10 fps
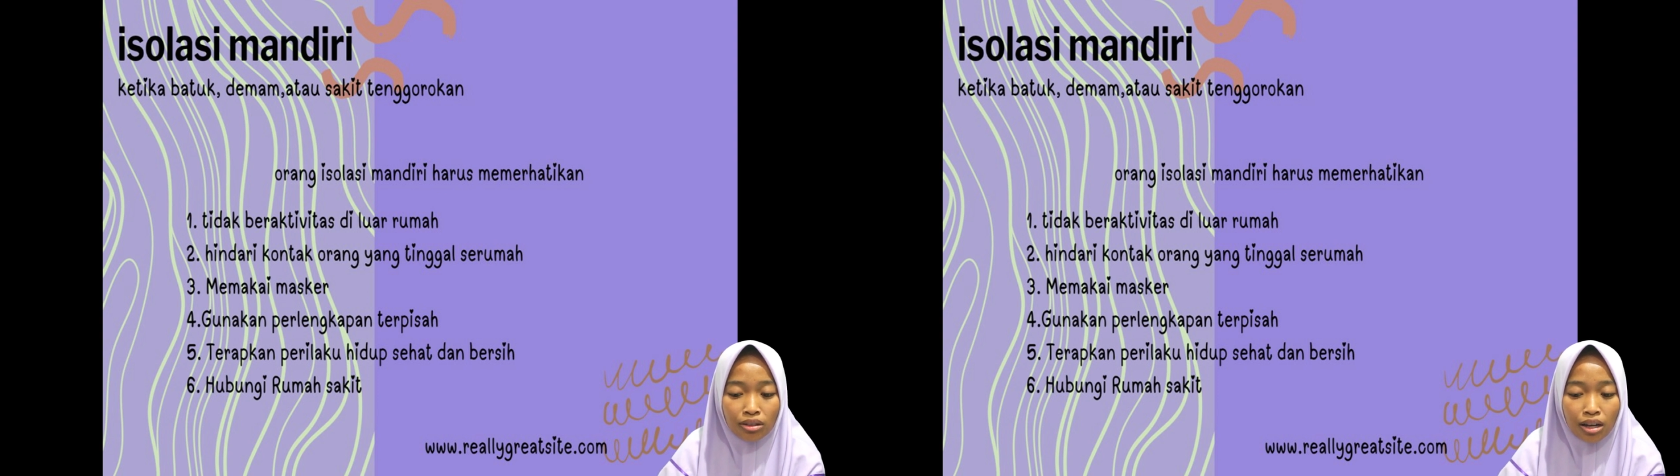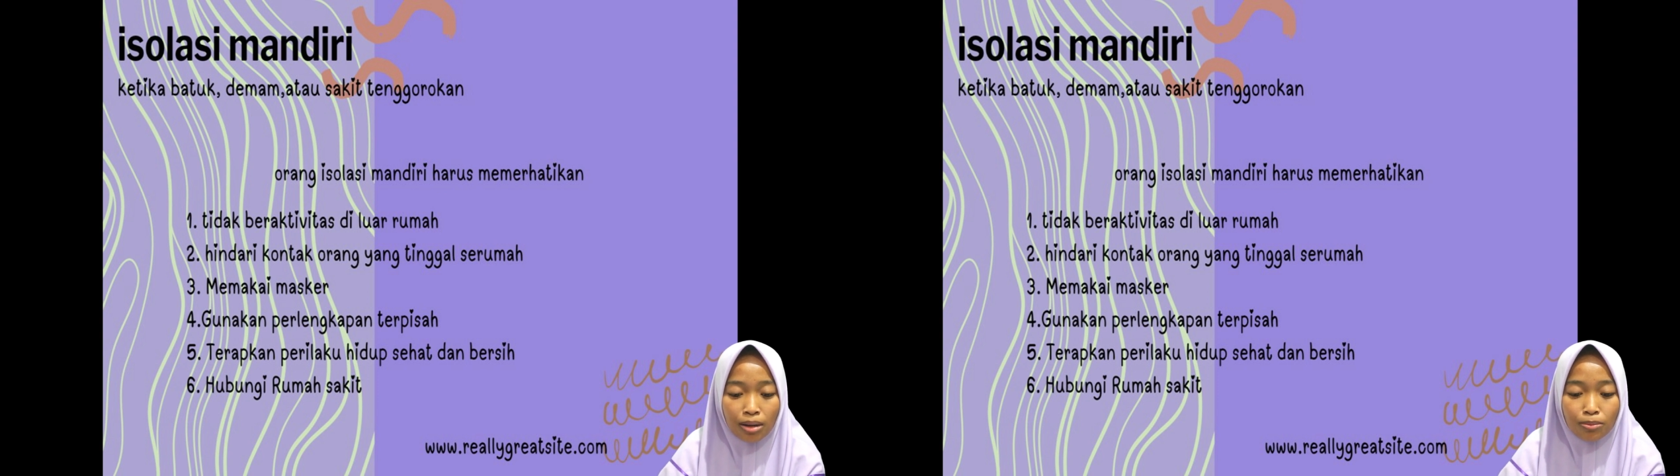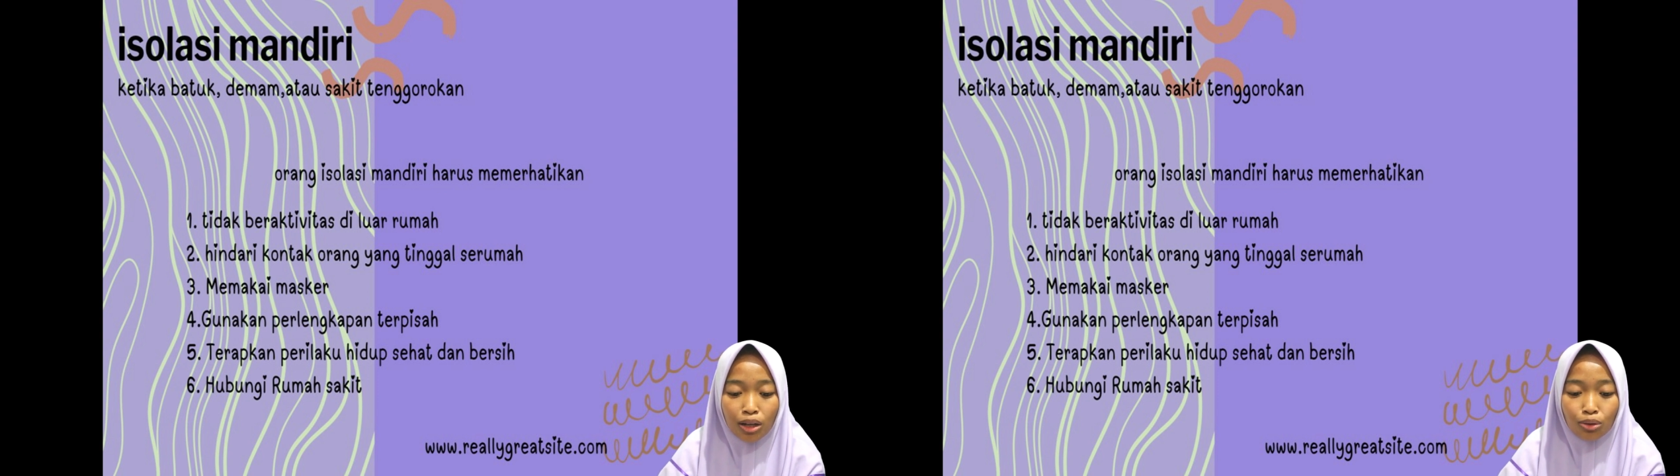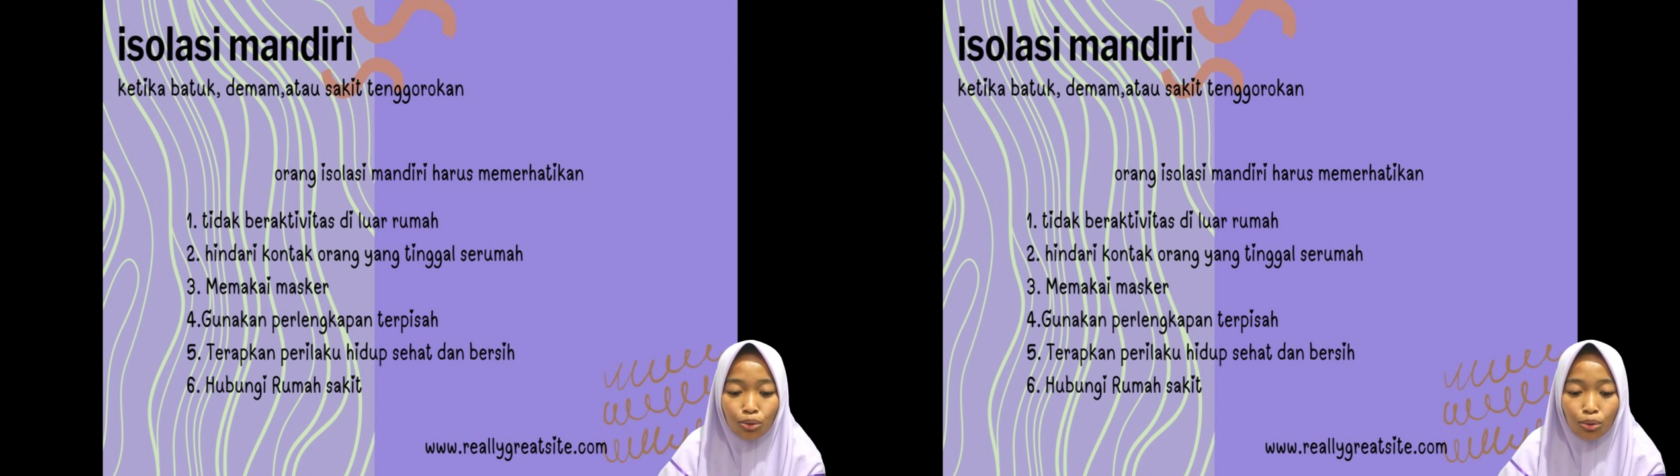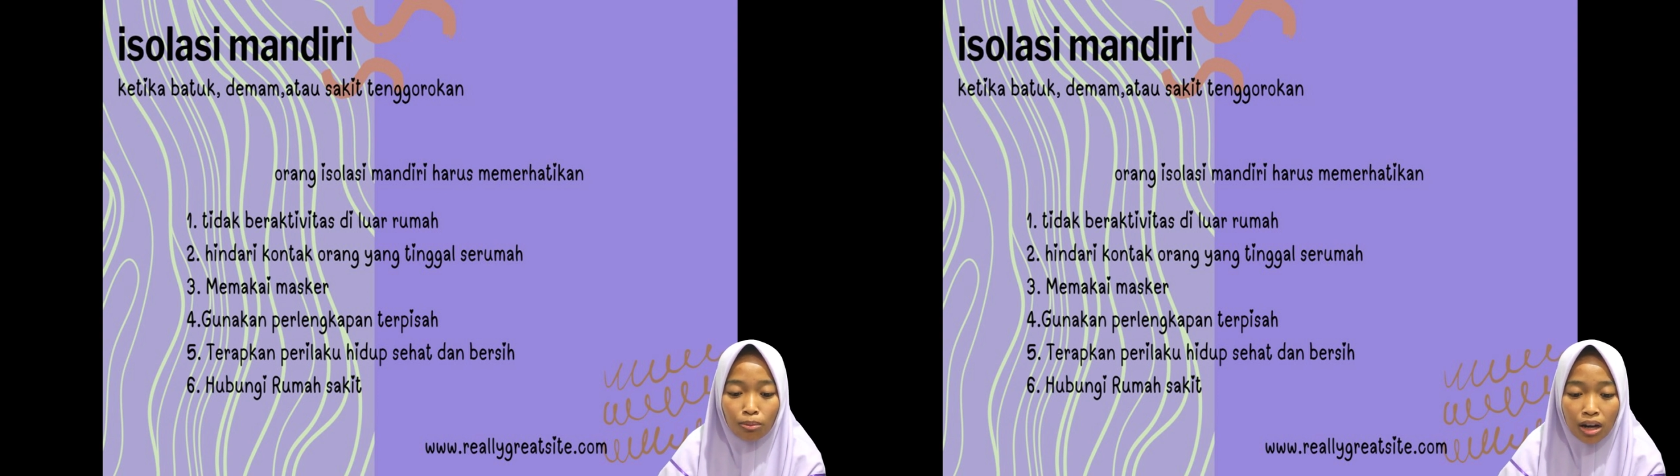dalam
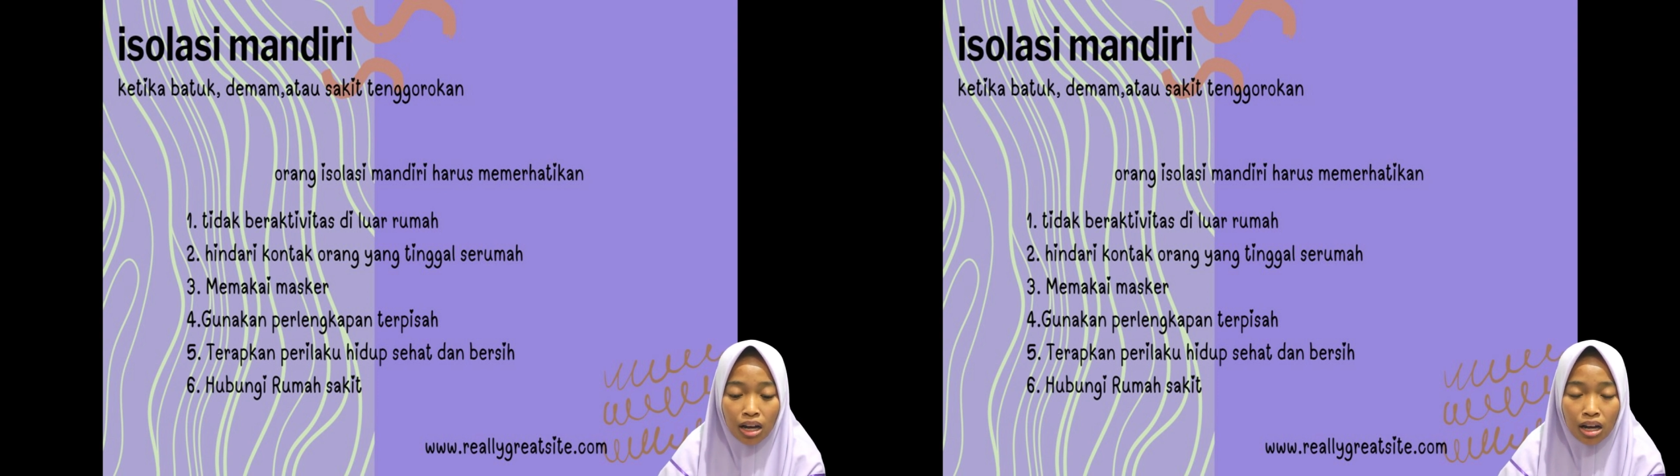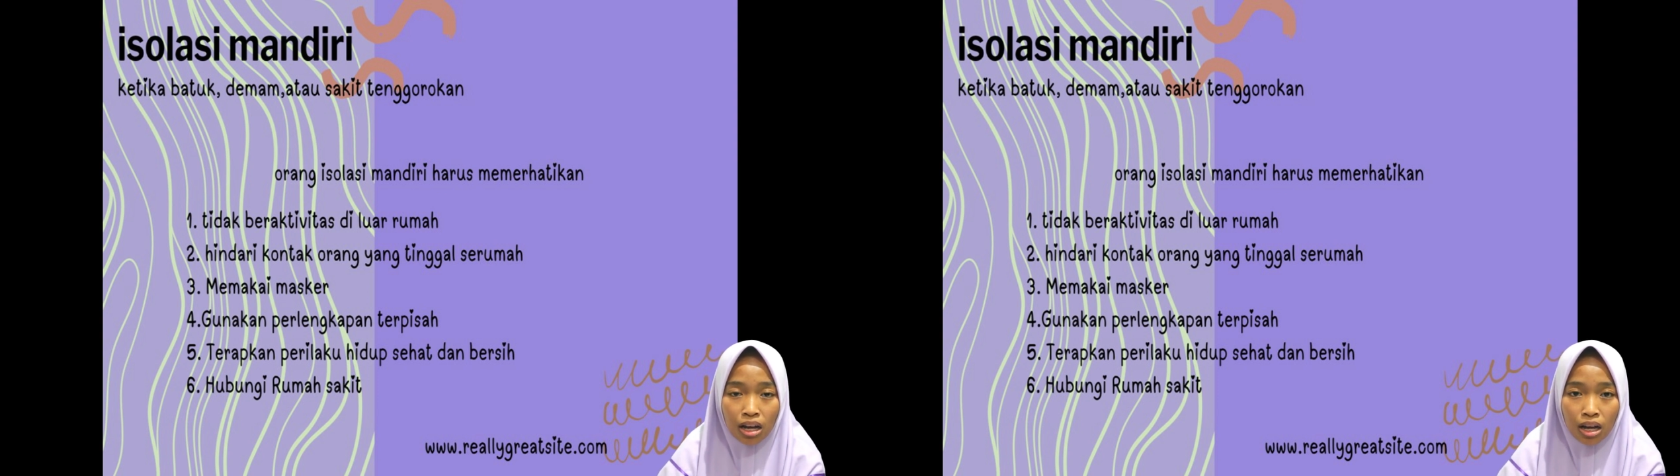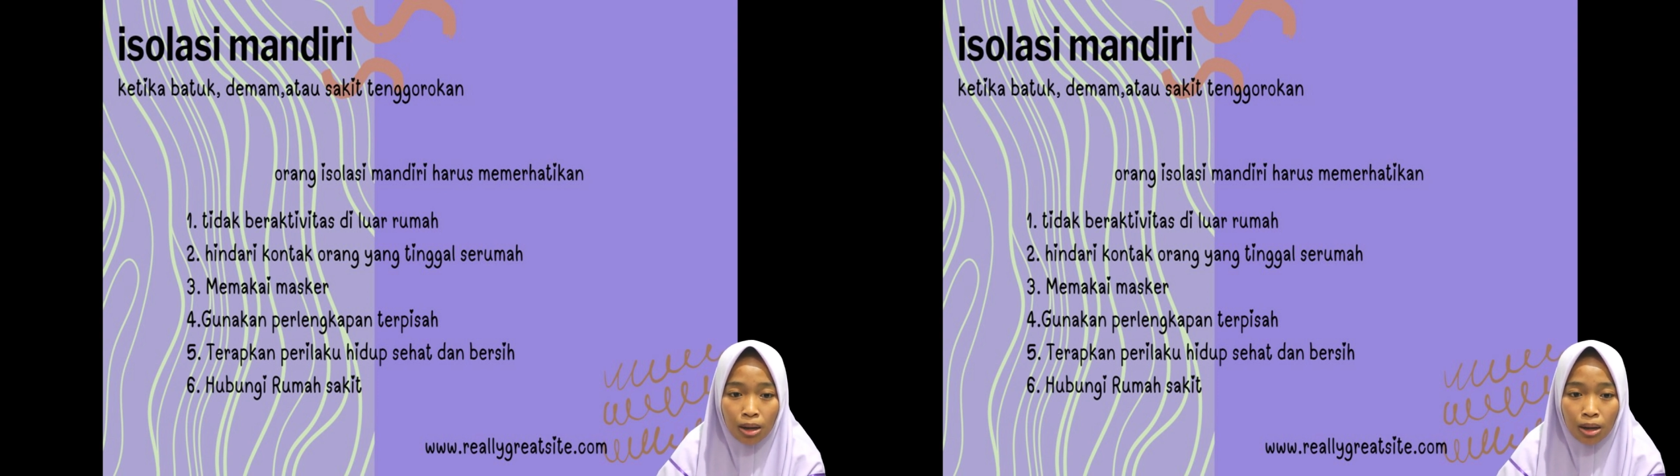satu rumah.